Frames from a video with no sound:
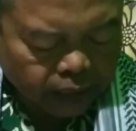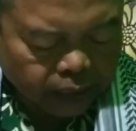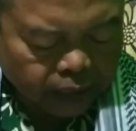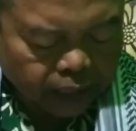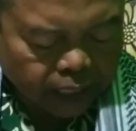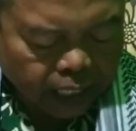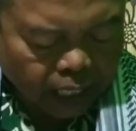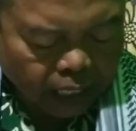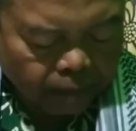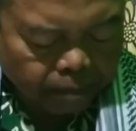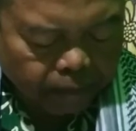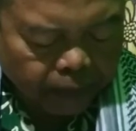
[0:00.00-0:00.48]

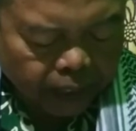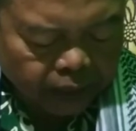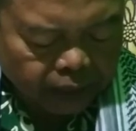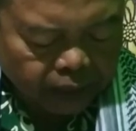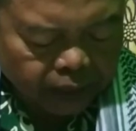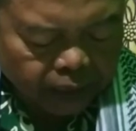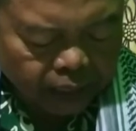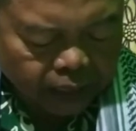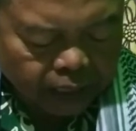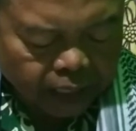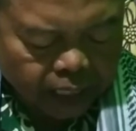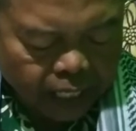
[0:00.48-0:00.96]
yang
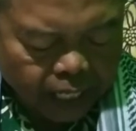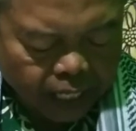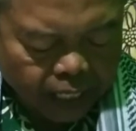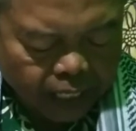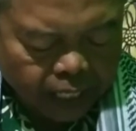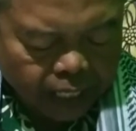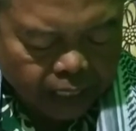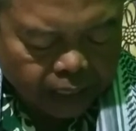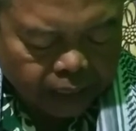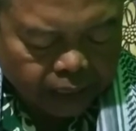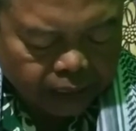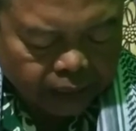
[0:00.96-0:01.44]
mati
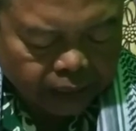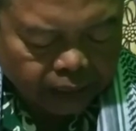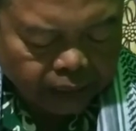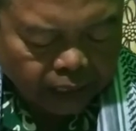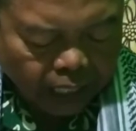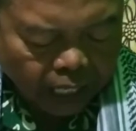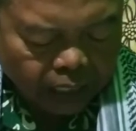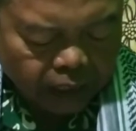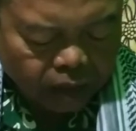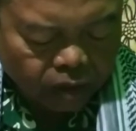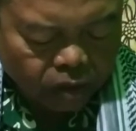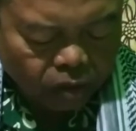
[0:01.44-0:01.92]
karena
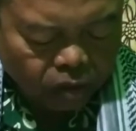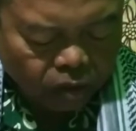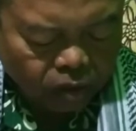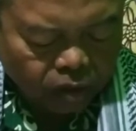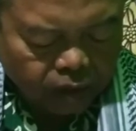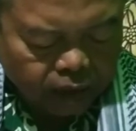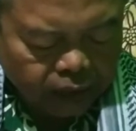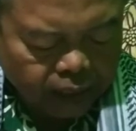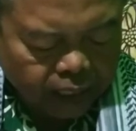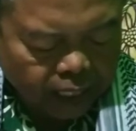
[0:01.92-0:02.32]
ditanduk